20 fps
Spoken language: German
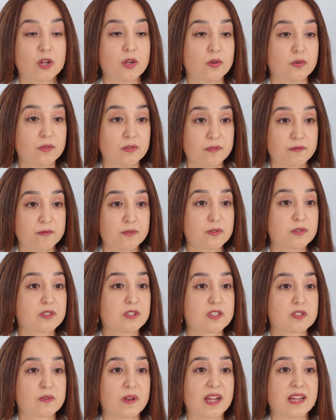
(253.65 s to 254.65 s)
und
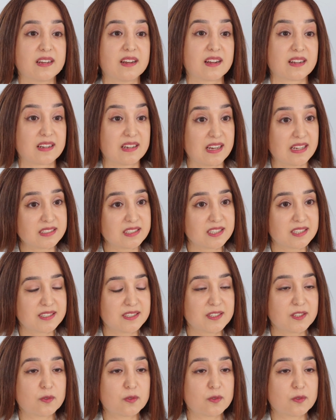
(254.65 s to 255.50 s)
führt zu einer glatteren